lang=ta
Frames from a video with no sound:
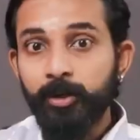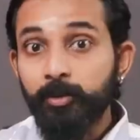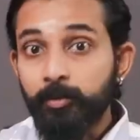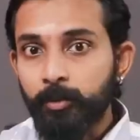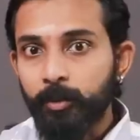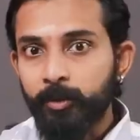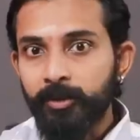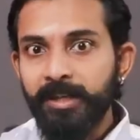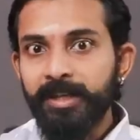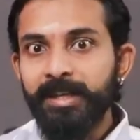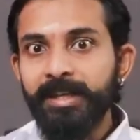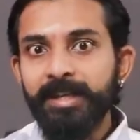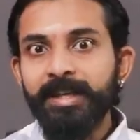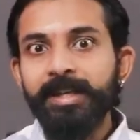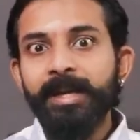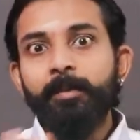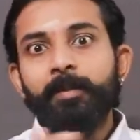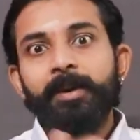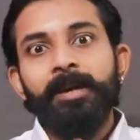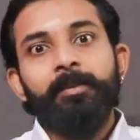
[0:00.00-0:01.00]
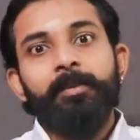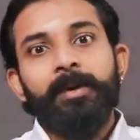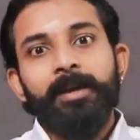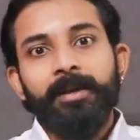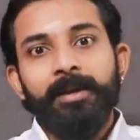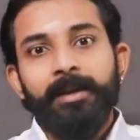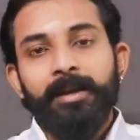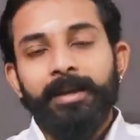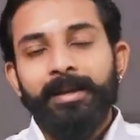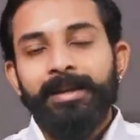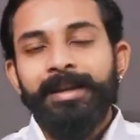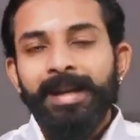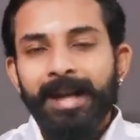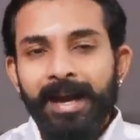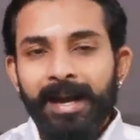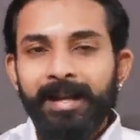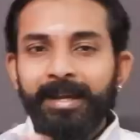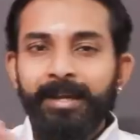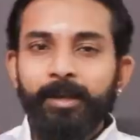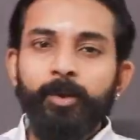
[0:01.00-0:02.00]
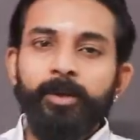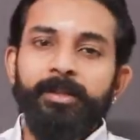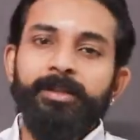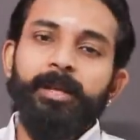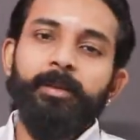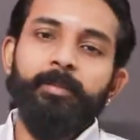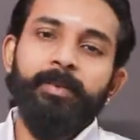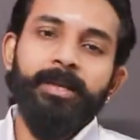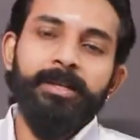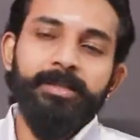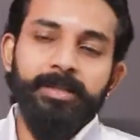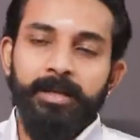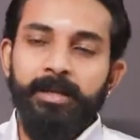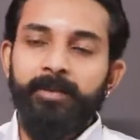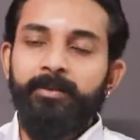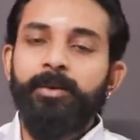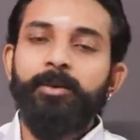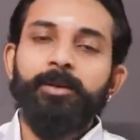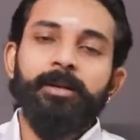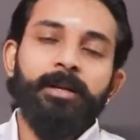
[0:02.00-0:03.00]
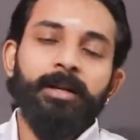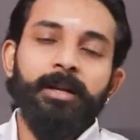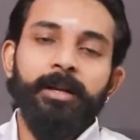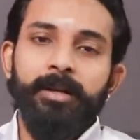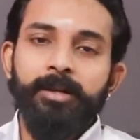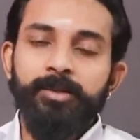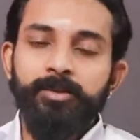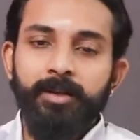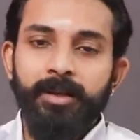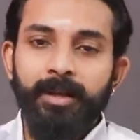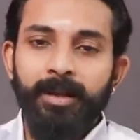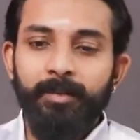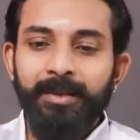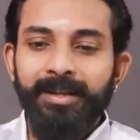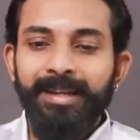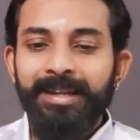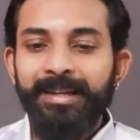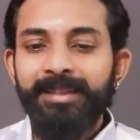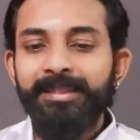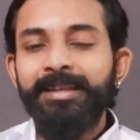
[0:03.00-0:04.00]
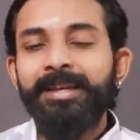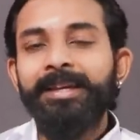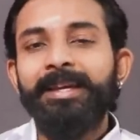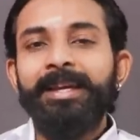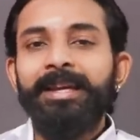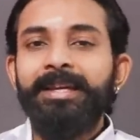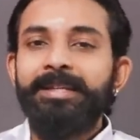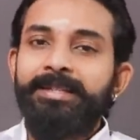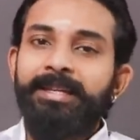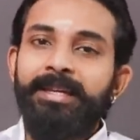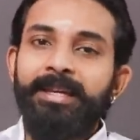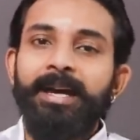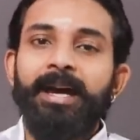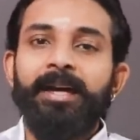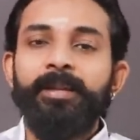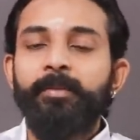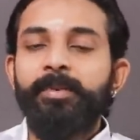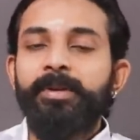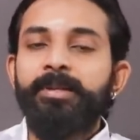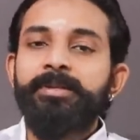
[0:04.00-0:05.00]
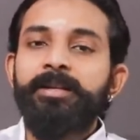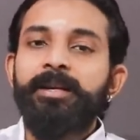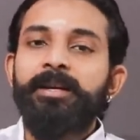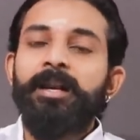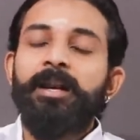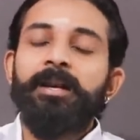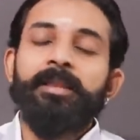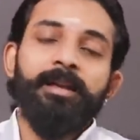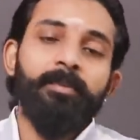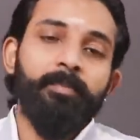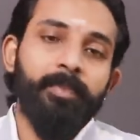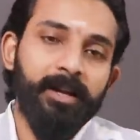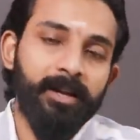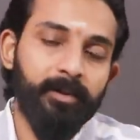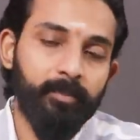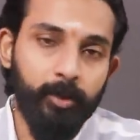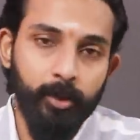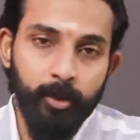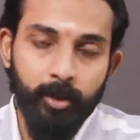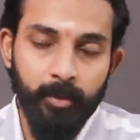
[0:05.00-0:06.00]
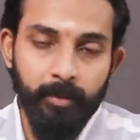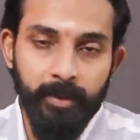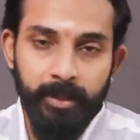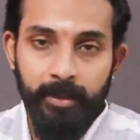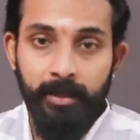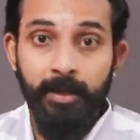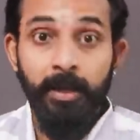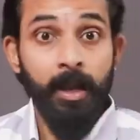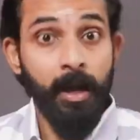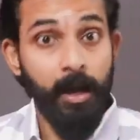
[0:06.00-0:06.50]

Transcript: சொல்லும்போது நீங்கள் ஏன் பண்ண மாட்டேங்கிறீங்க ஆனால் இன்னொரு தரப்பினர் சட்ட வல்லுநர்கள்லாம் என்ன சொல்கிறாங்க சொல்கிறாங்க அப்படின்னா இந்த கேஸில் அது பிரசிடென்ட்னால தான் பண்ண முடியும் அப்படின்னு